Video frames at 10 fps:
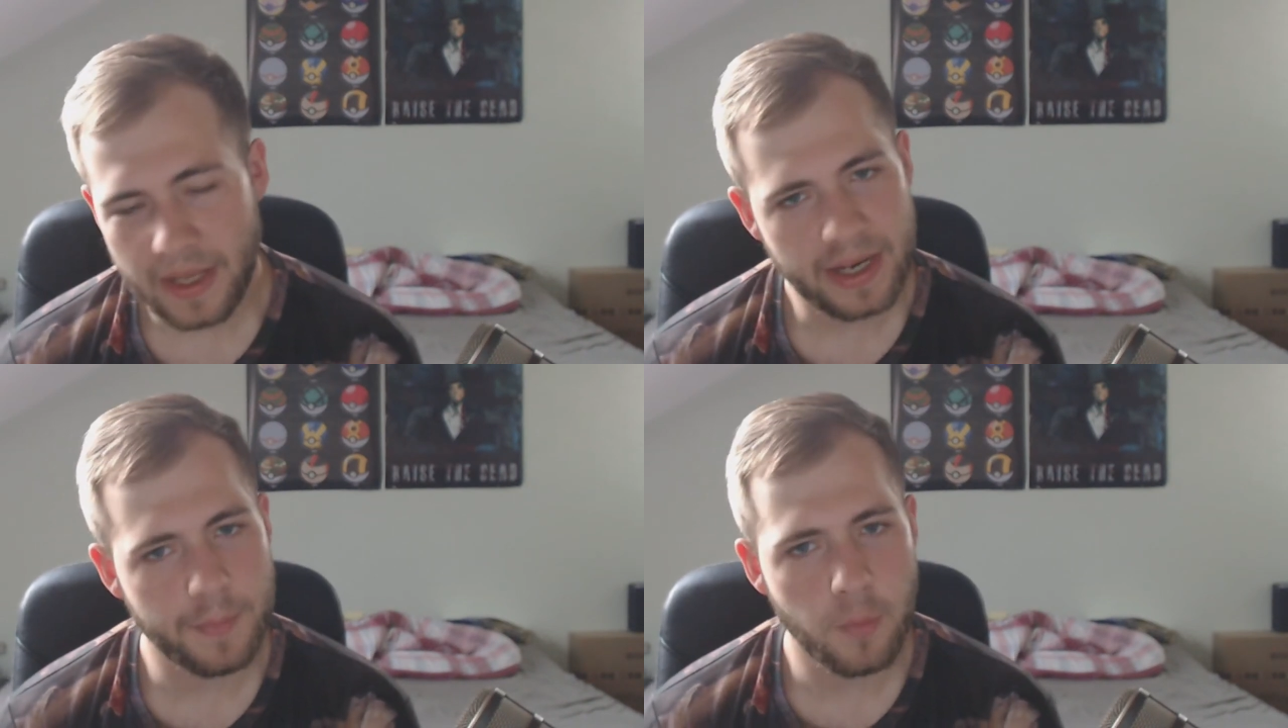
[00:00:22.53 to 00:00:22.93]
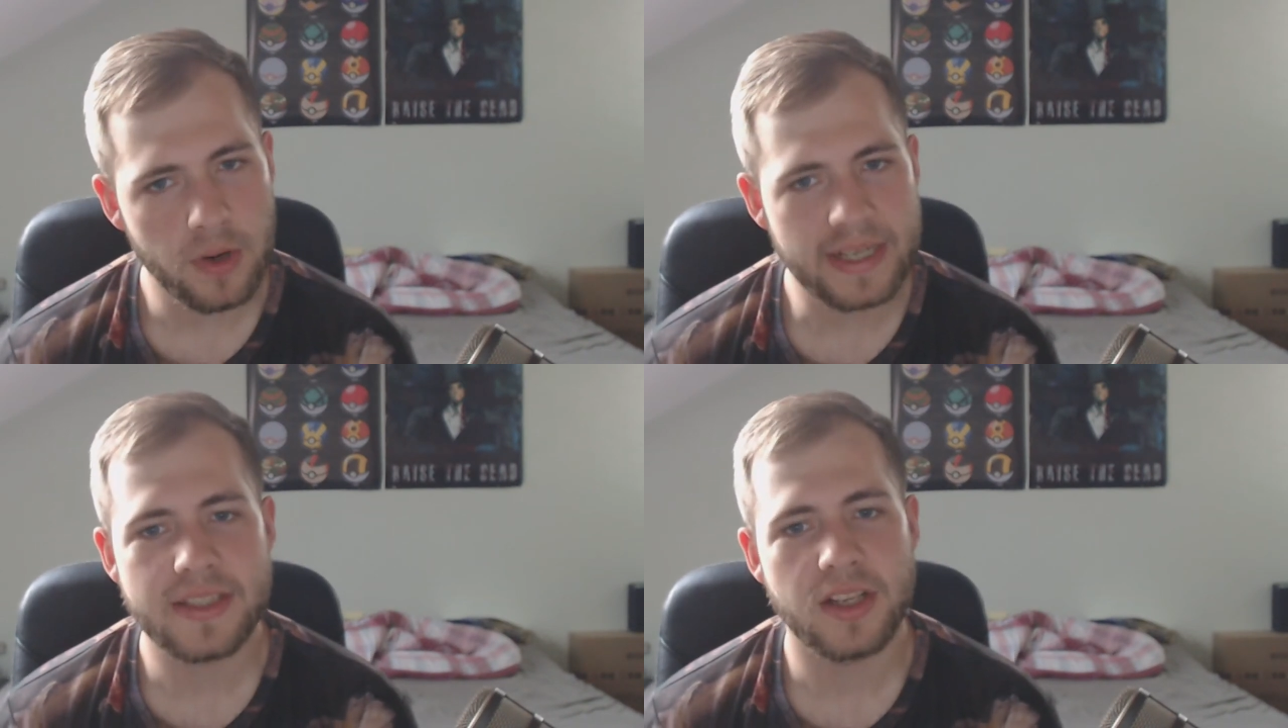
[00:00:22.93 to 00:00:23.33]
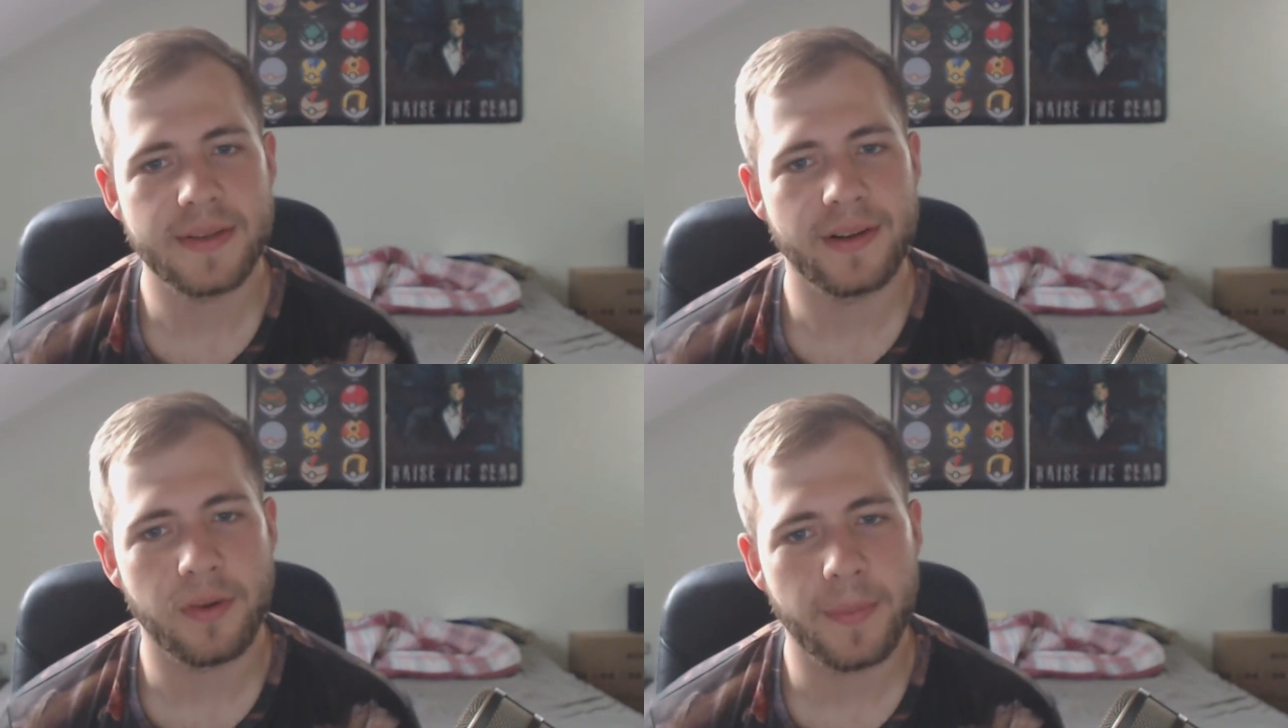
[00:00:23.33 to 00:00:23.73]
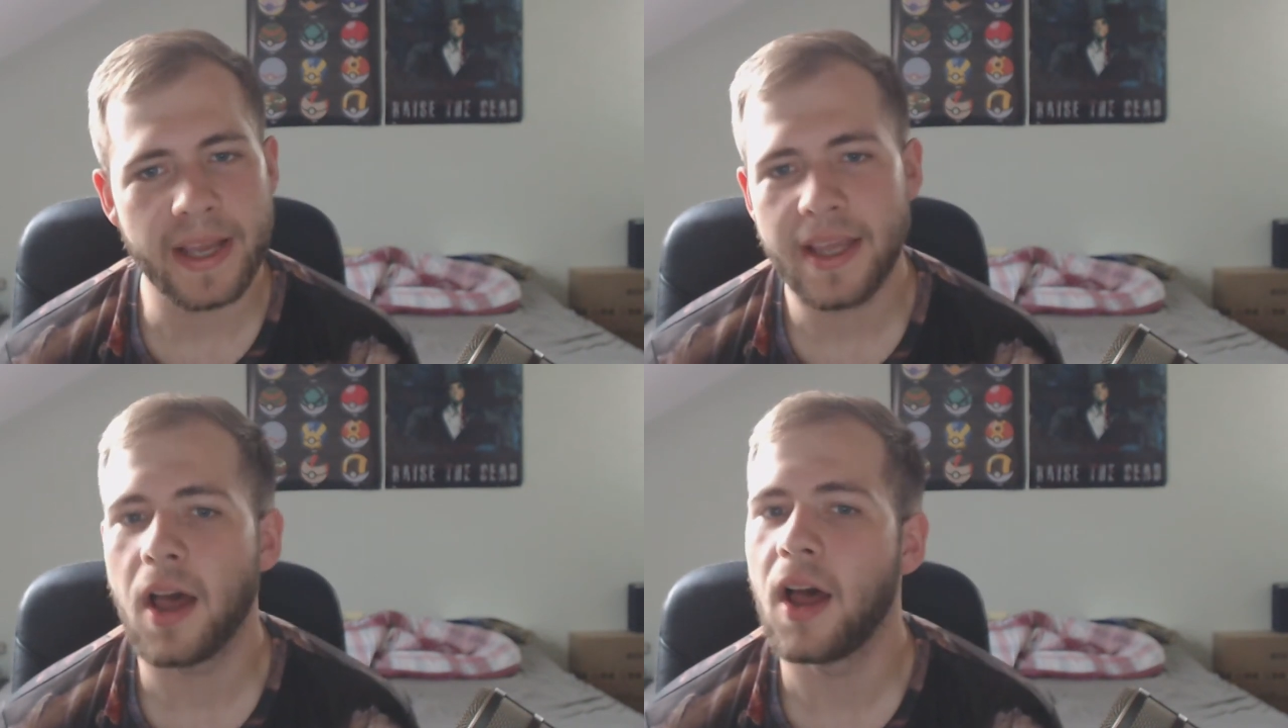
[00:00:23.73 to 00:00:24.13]
der Monat ist noch nicht mal
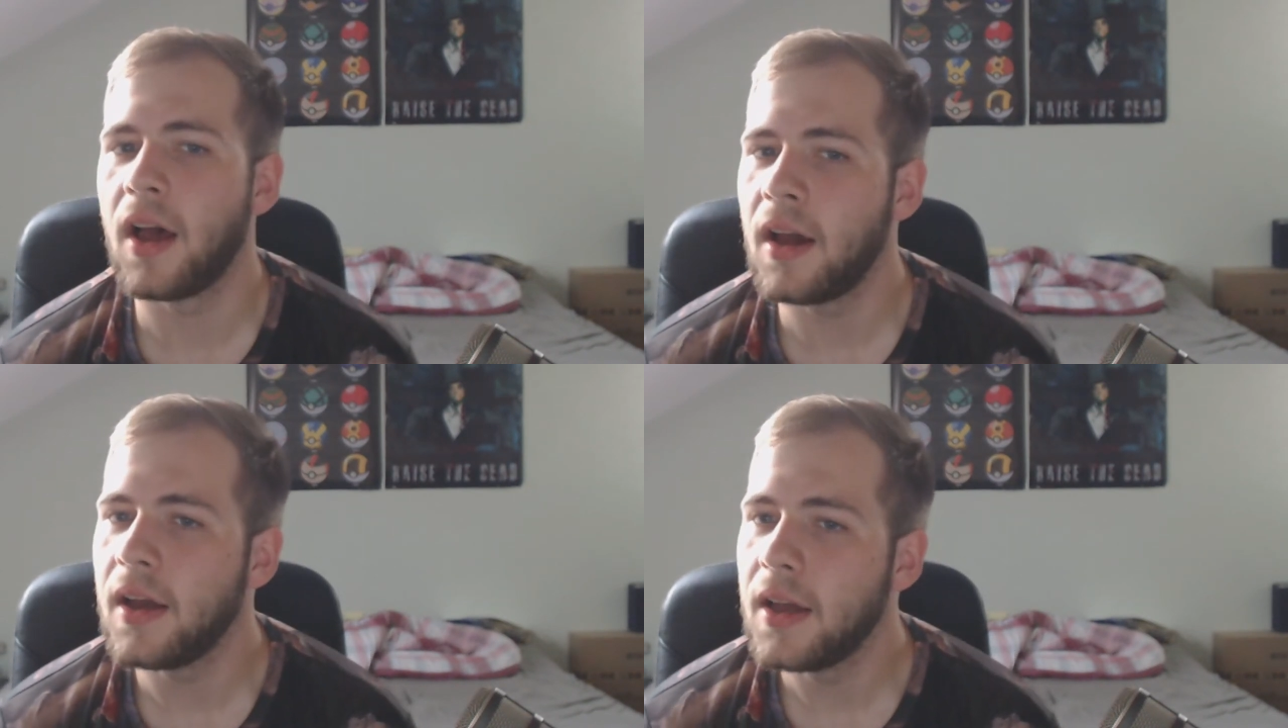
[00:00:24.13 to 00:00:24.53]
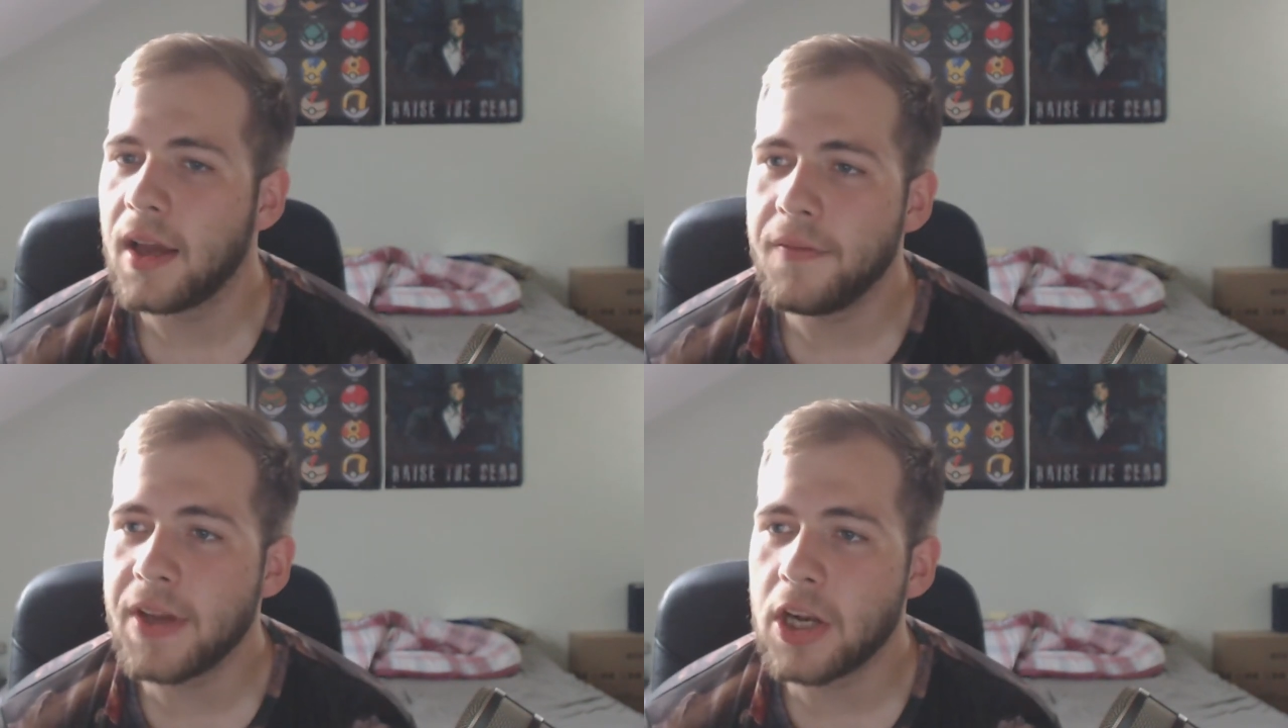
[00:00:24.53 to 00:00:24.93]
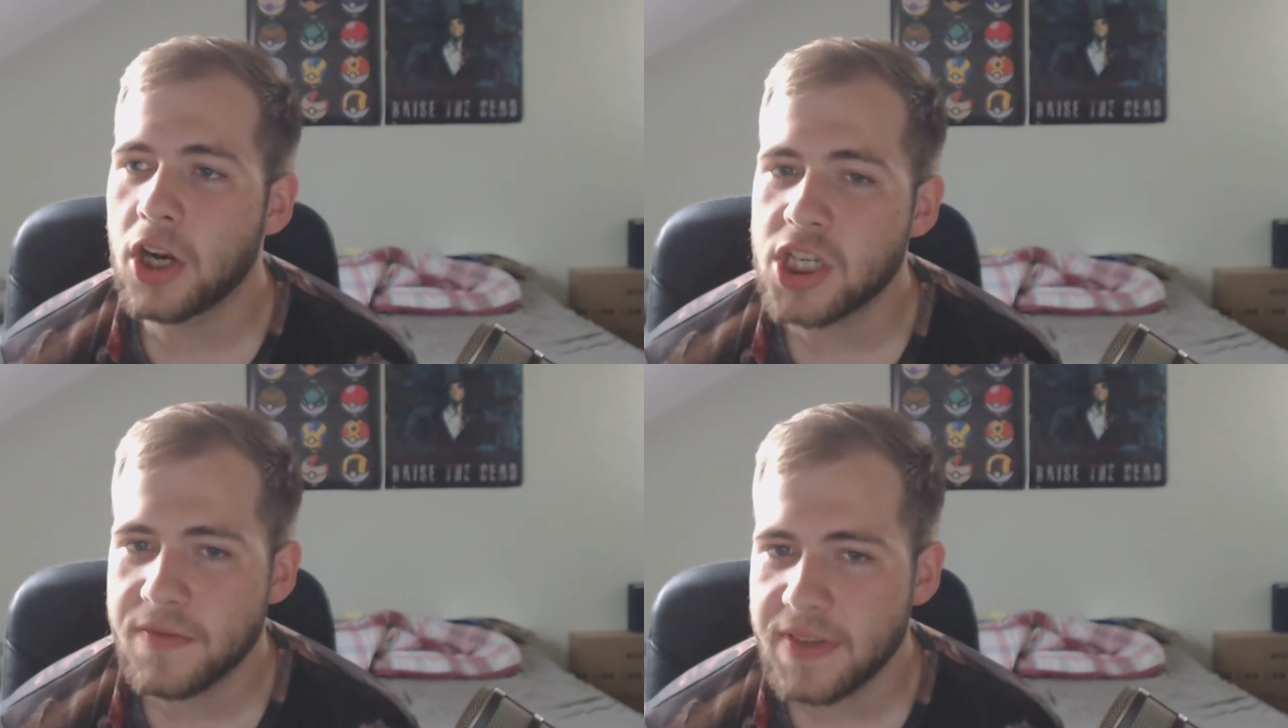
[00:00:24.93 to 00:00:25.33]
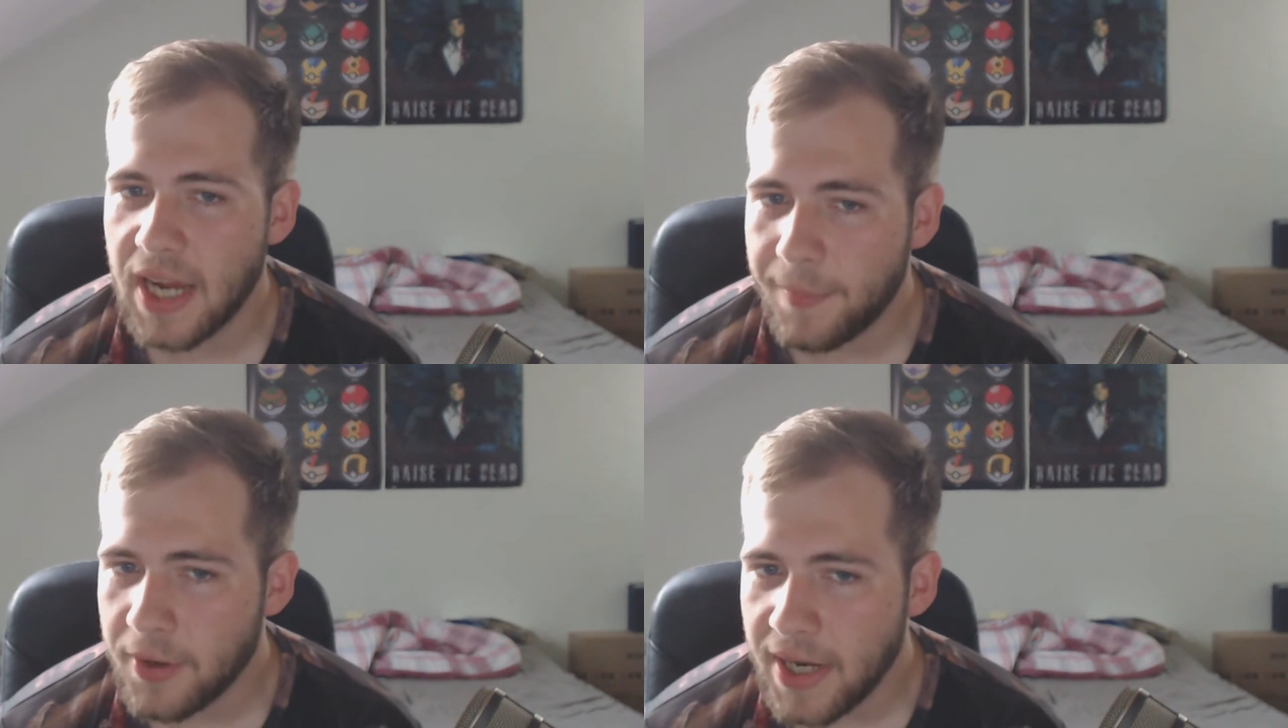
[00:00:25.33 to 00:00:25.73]
vorbei, äh, wir löschen
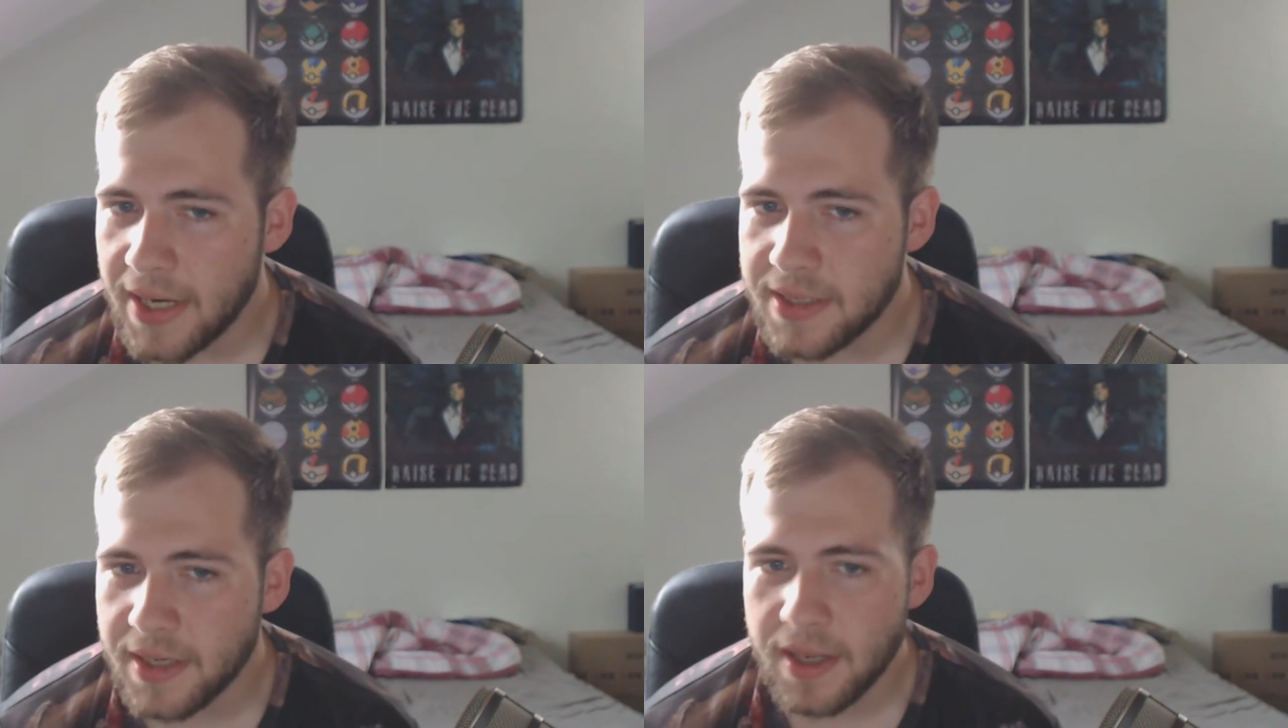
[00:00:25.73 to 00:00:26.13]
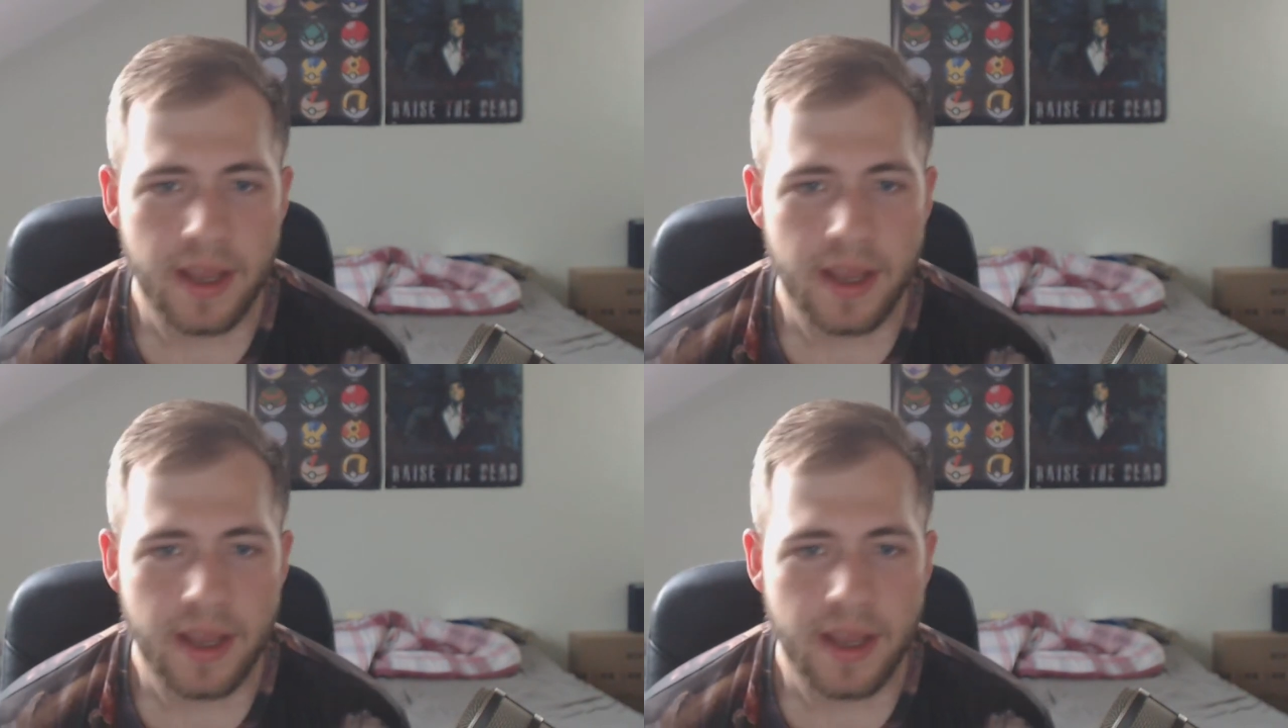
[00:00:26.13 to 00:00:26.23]
wieder Abonnenten.